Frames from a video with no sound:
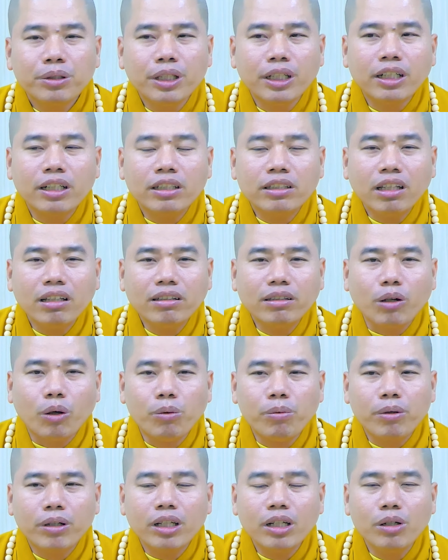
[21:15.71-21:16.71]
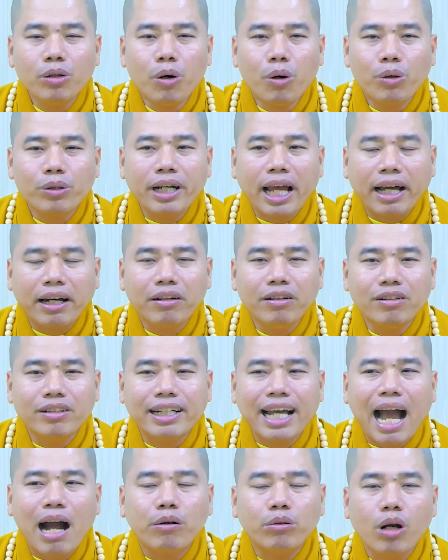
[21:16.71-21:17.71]
vì nó tích tụ một cái nguồn năng lượng
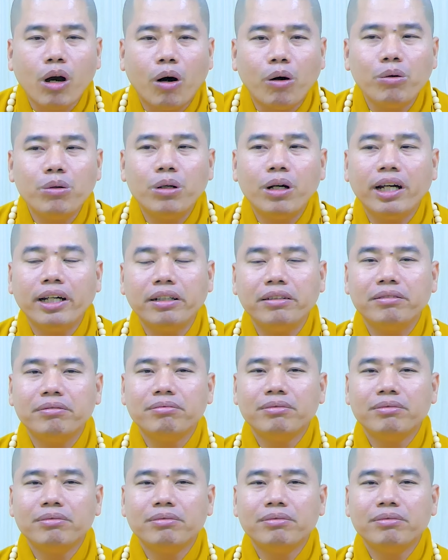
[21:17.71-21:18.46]
cao độ quá